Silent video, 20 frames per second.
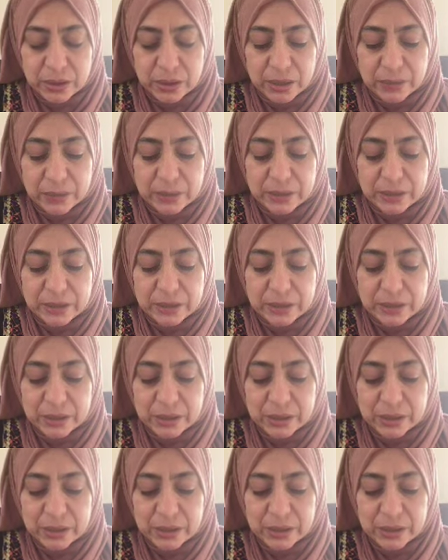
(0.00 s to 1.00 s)
حبيت ان
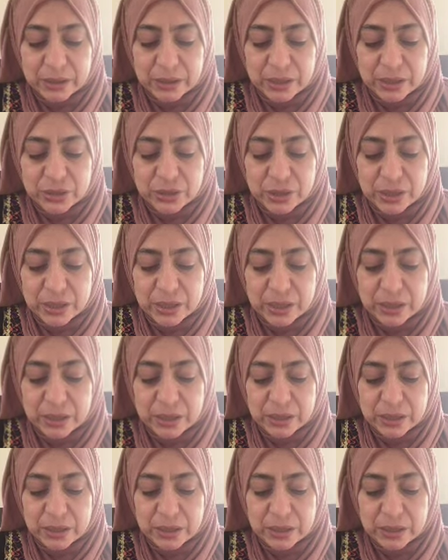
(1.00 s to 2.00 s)
انا
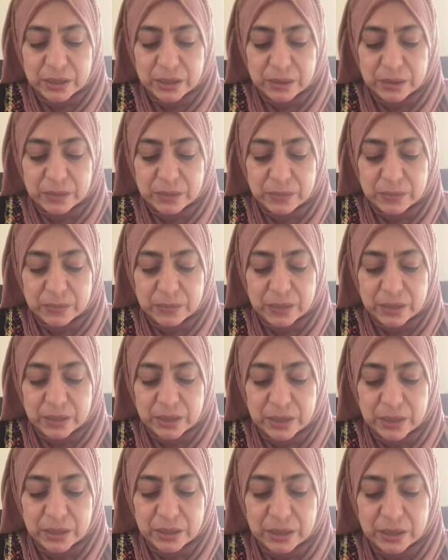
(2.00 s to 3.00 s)
اشارك
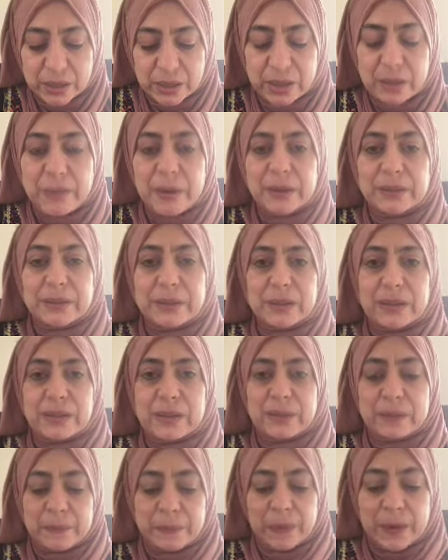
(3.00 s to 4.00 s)
بيها يا جماعة
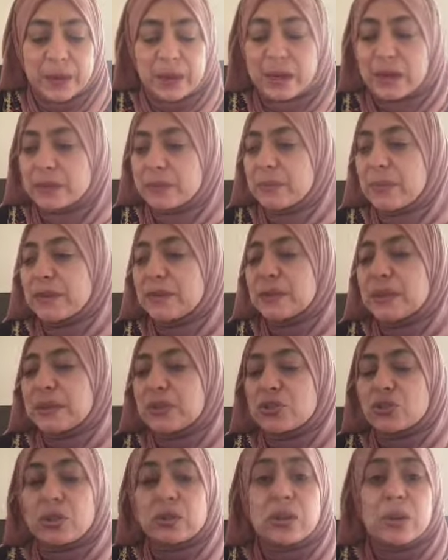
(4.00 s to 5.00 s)
الخير اتمنى
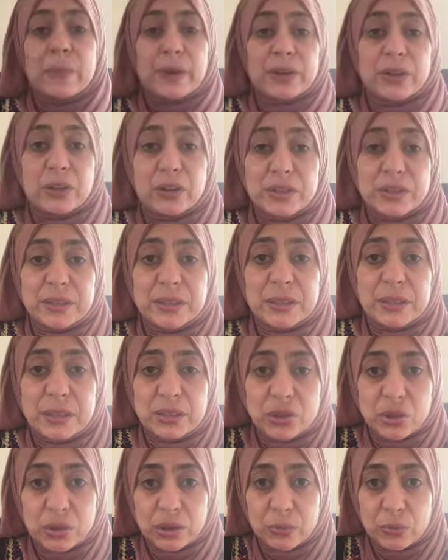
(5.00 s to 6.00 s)
ان شاء الله معانا قصة تانية
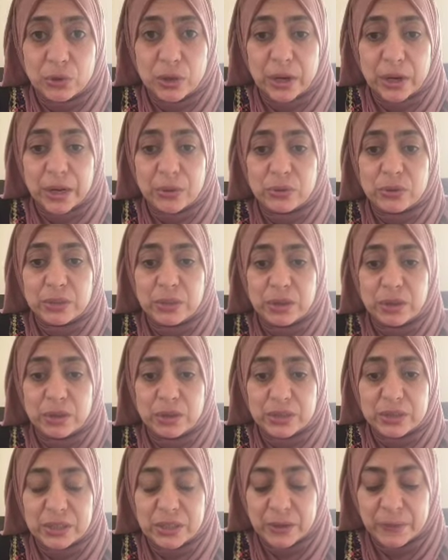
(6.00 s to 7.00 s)
ان شاء الله بكرة احاول ان انا
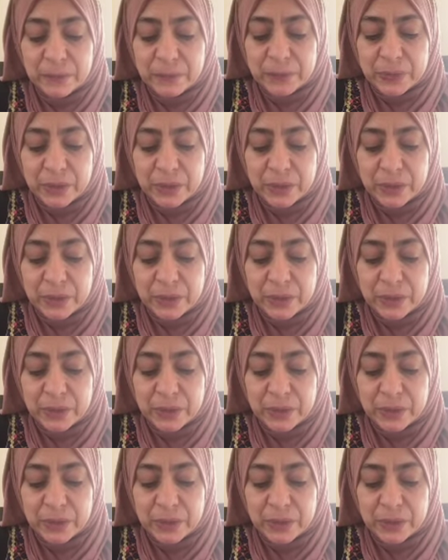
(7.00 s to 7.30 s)
اغطيها